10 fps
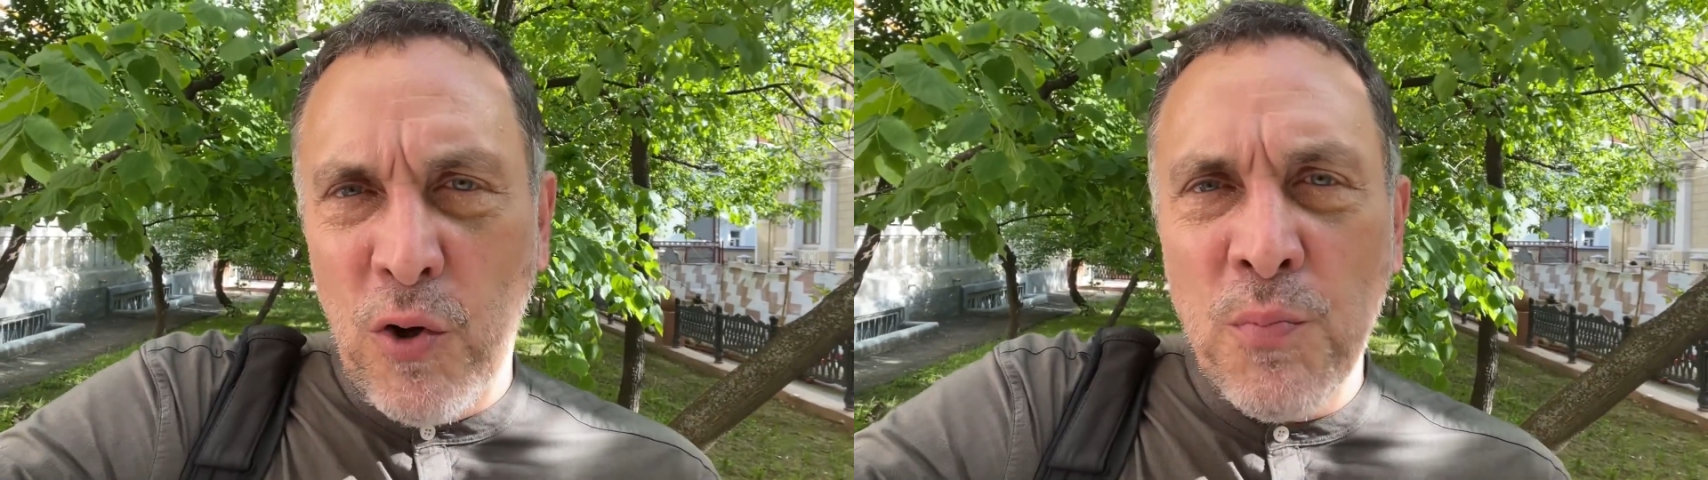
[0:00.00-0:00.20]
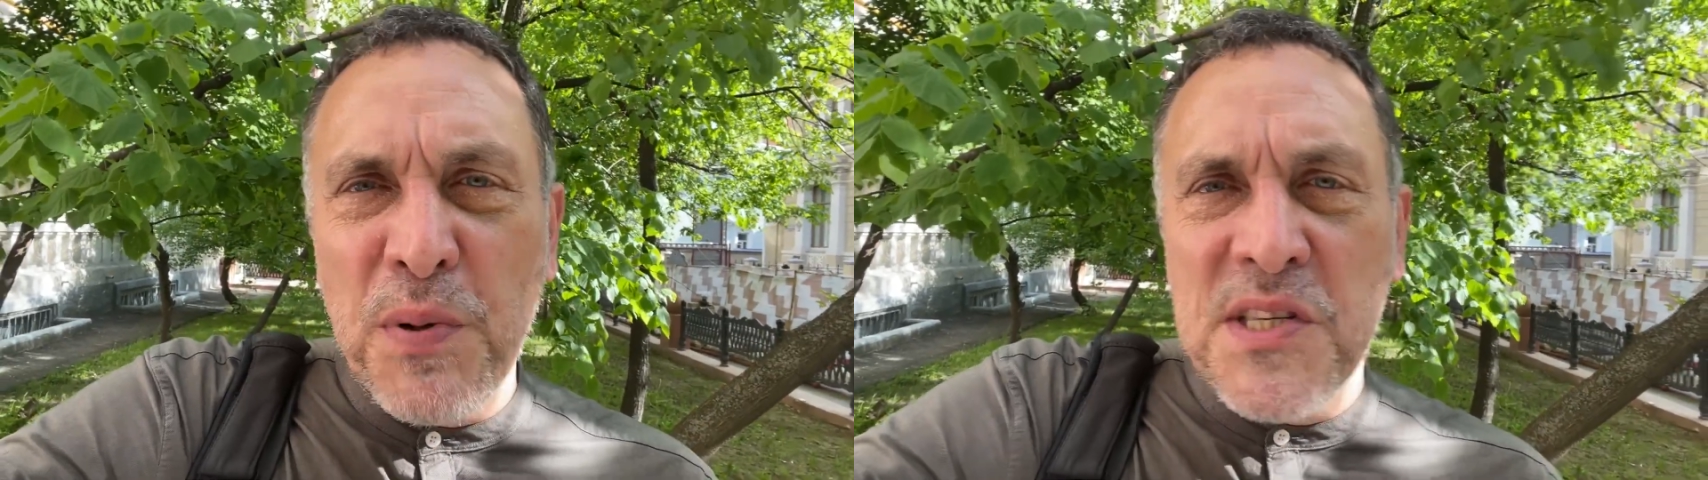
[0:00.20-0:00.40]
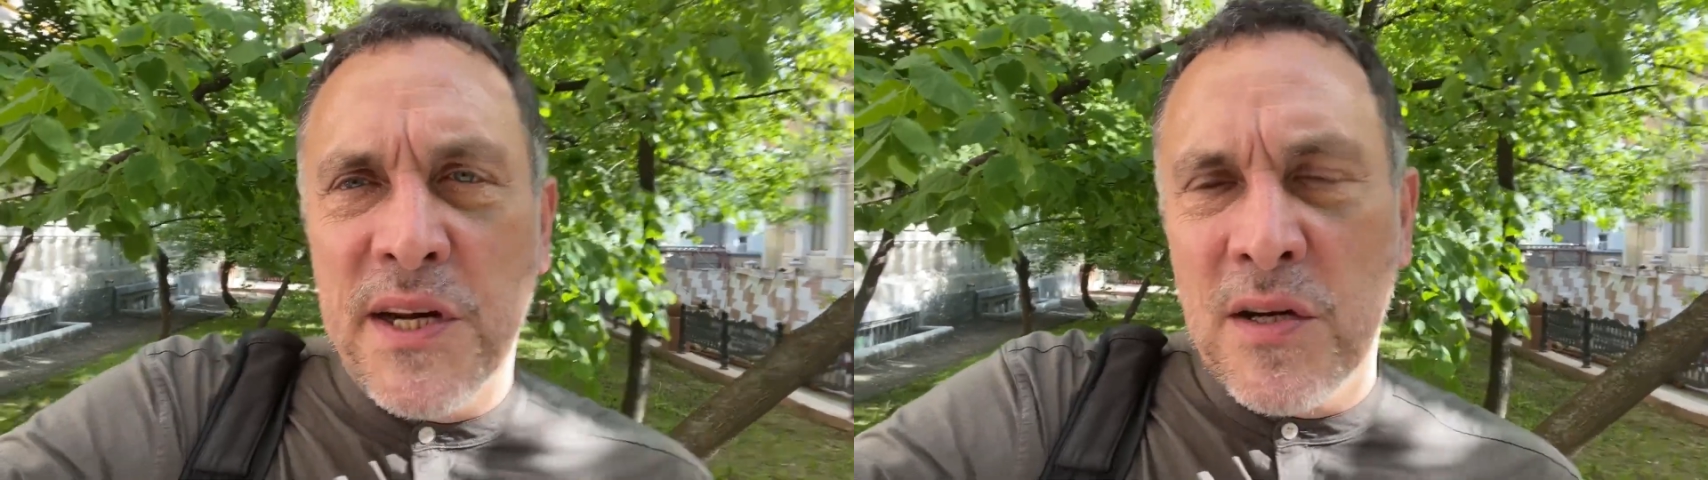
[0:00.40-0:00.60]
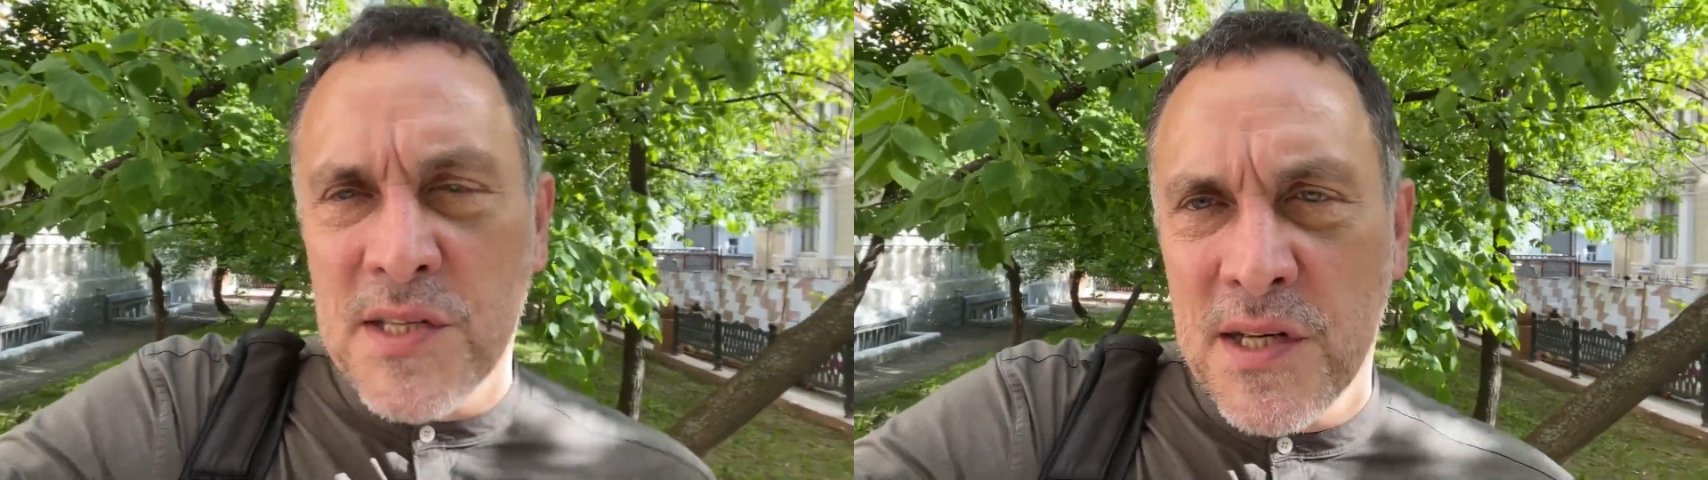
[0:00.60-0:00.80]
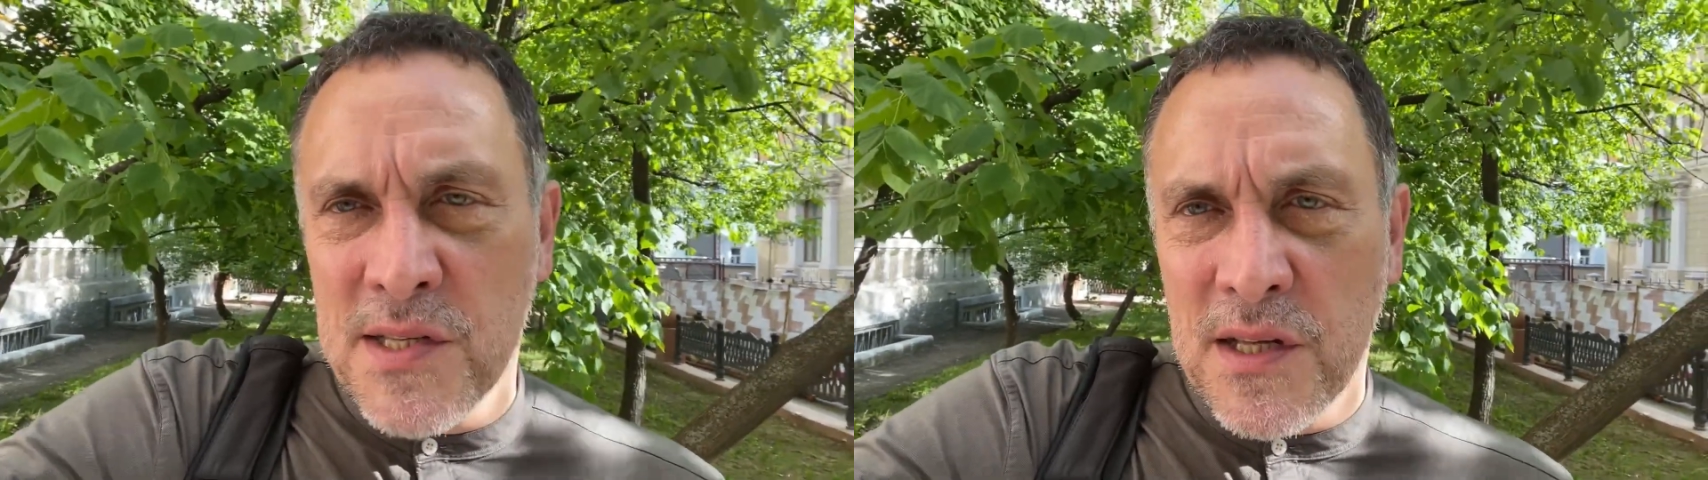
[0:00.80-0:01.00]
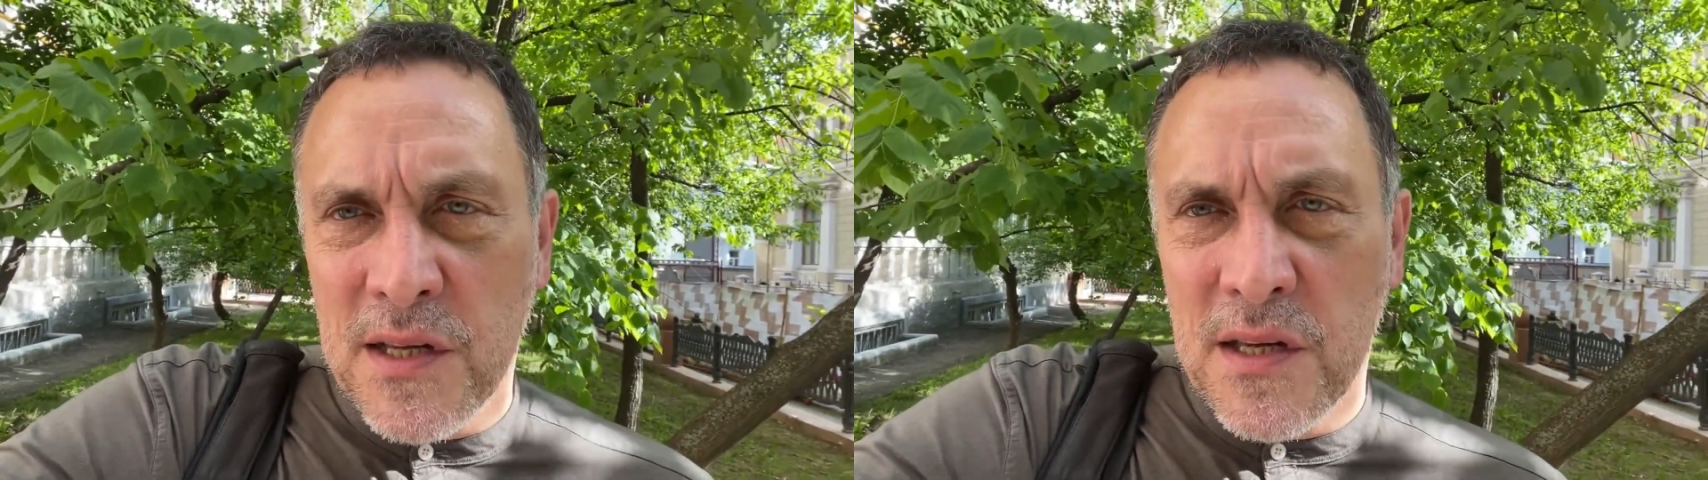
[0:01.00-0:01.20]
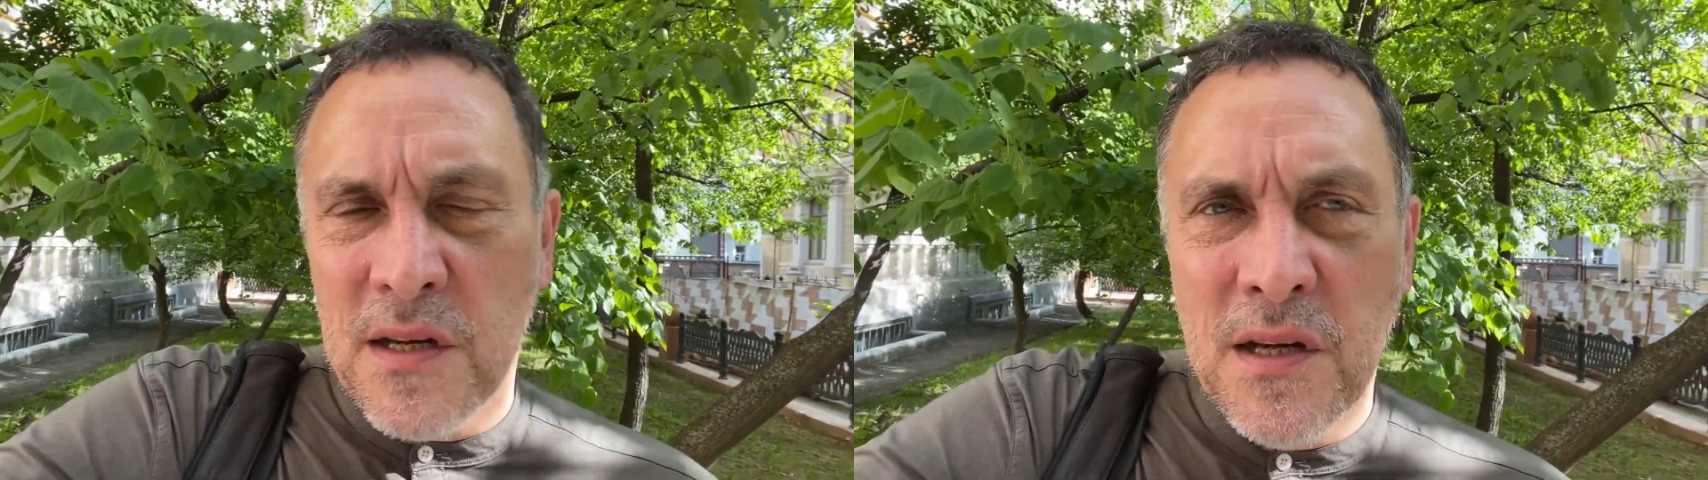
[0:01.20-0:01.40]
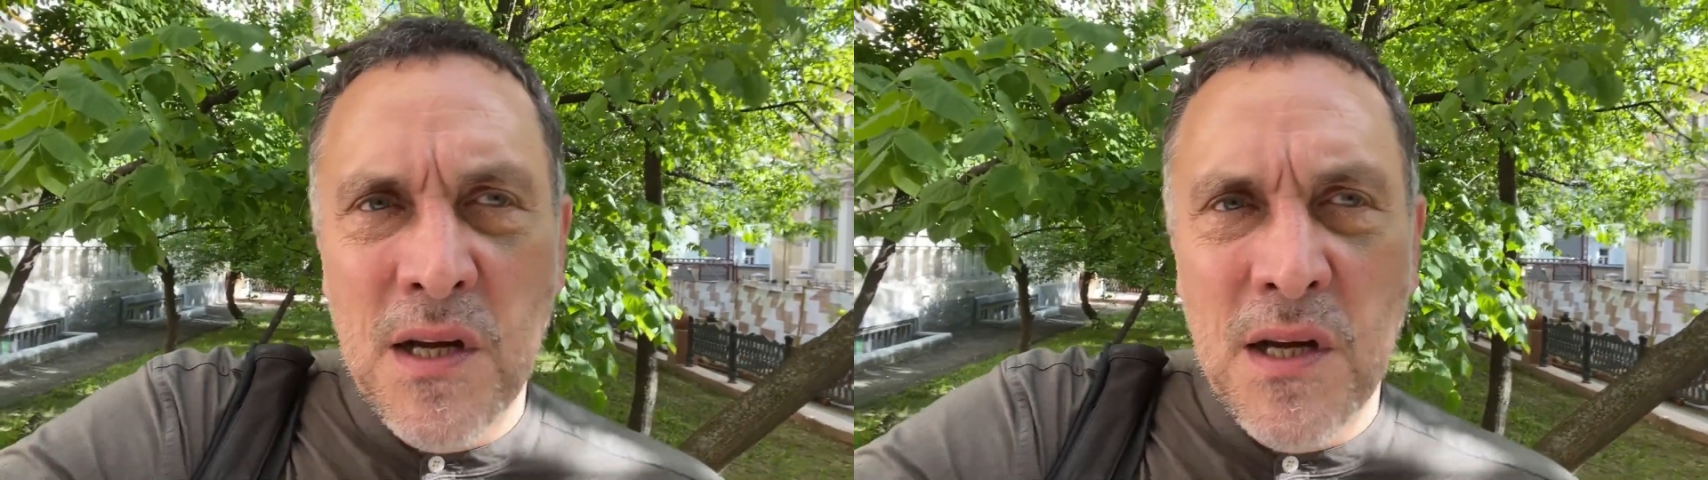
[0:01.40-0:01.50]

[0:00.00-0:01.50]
он потерял сознание.